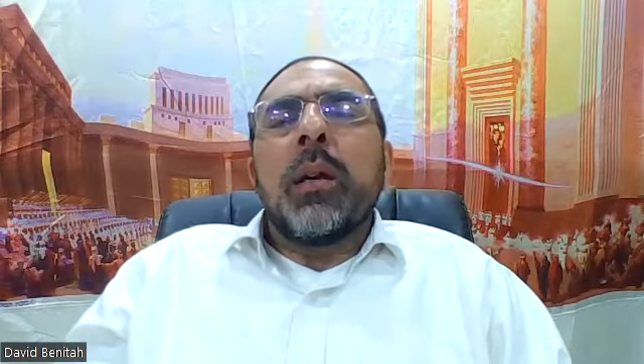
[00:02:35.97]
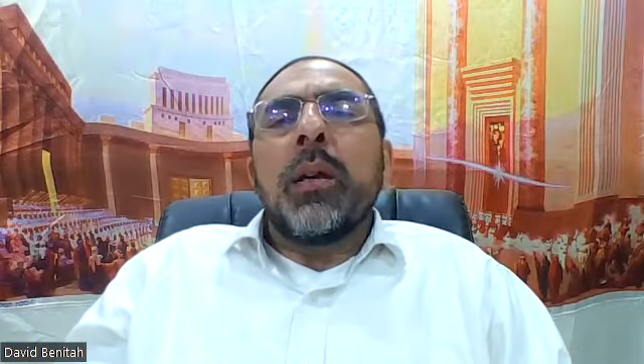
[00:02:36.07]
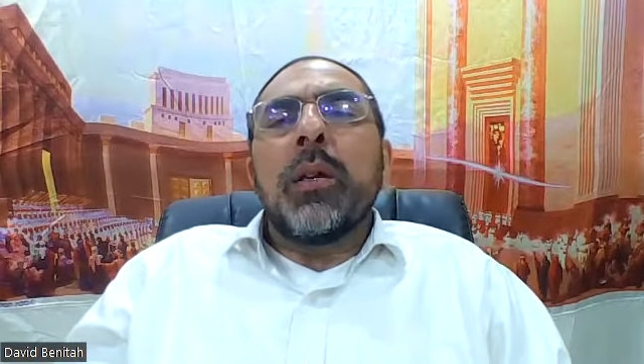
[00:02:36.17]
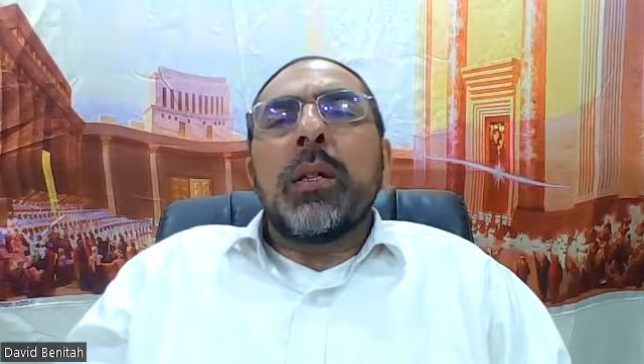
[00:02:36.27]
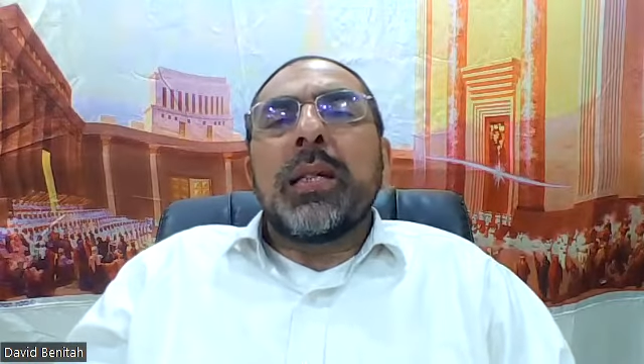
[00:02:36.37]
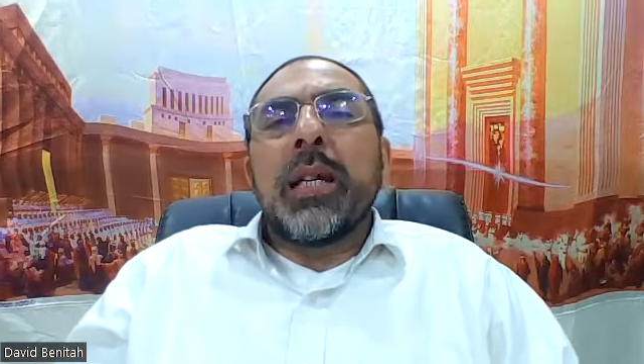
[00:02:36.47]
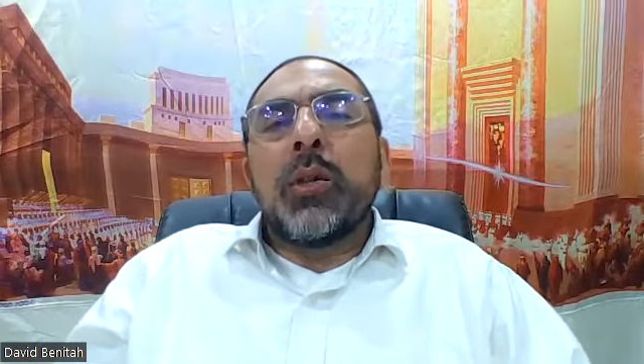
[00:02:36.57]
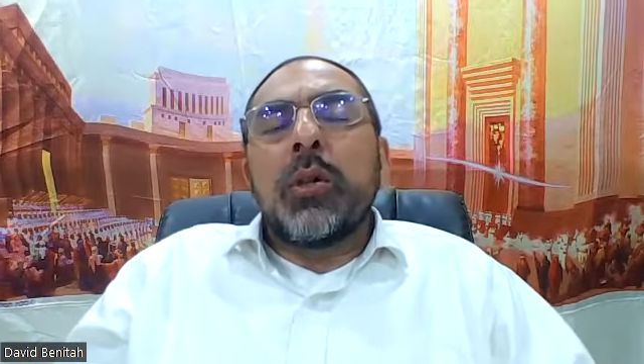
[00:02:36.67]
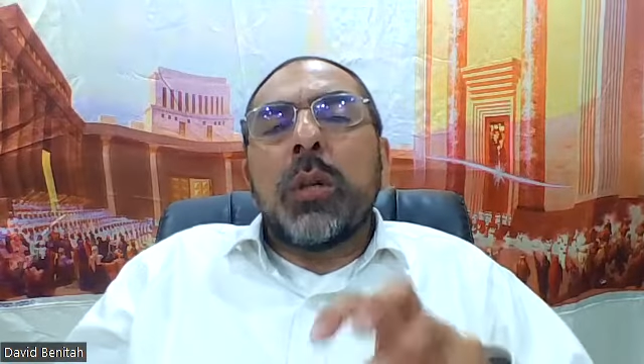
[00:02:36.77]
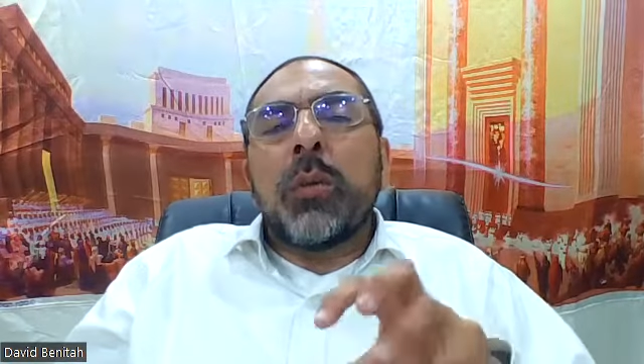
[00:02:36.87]
Euh, c'est
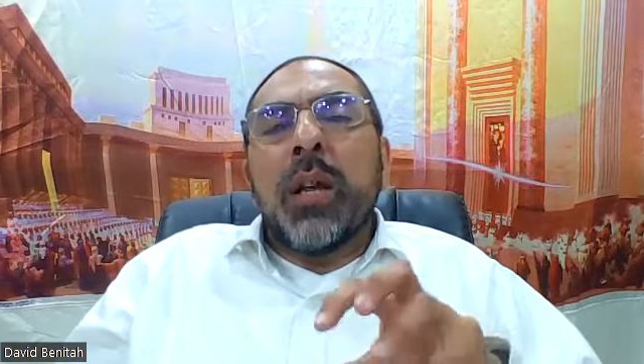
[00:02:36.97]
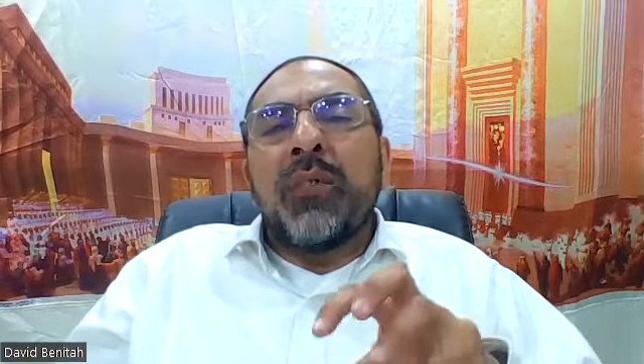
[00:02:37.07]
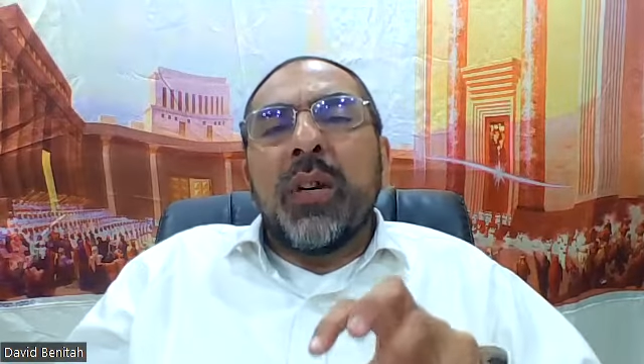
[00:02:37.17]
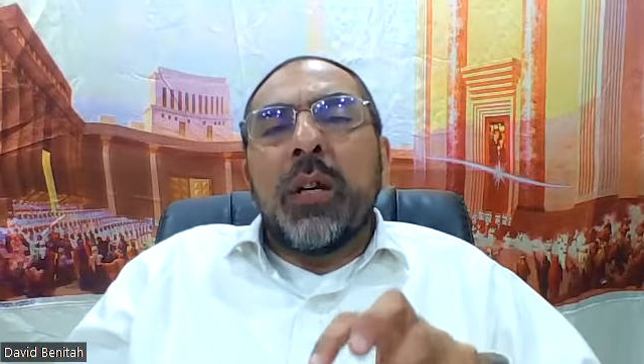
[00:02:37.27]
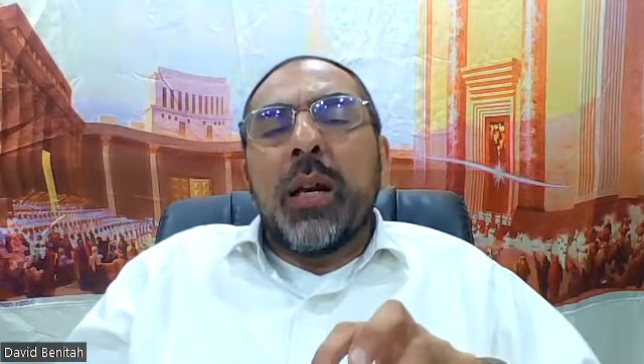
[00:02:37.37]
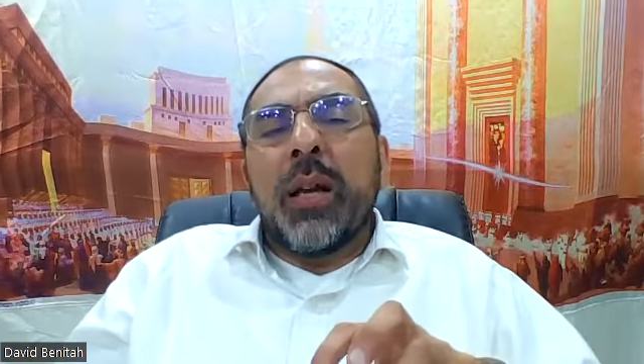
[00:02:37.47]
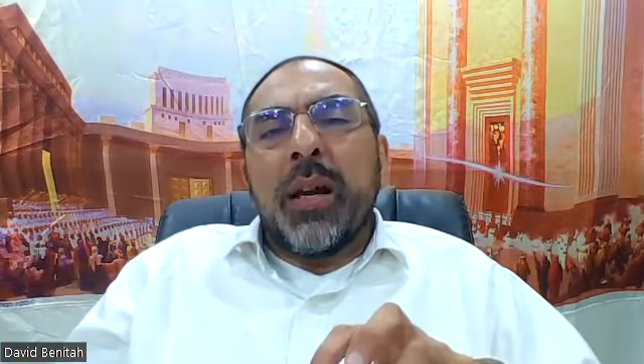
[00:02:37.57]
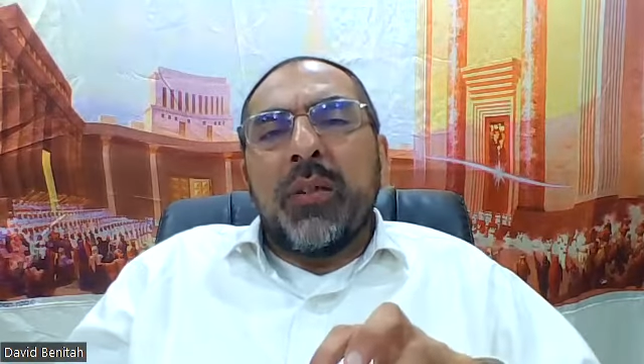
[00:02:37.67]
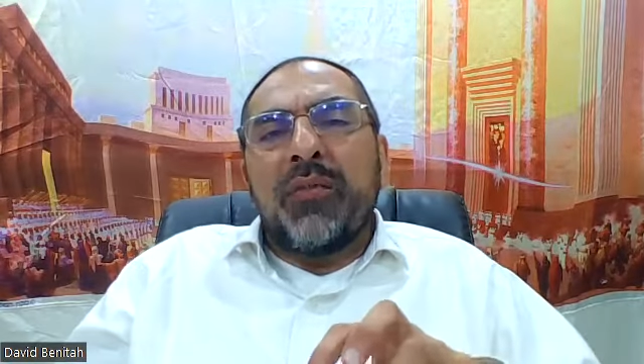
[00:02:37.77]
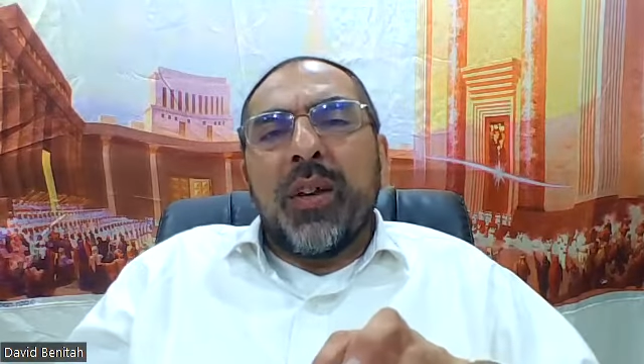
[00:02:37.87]
justement la ville, la,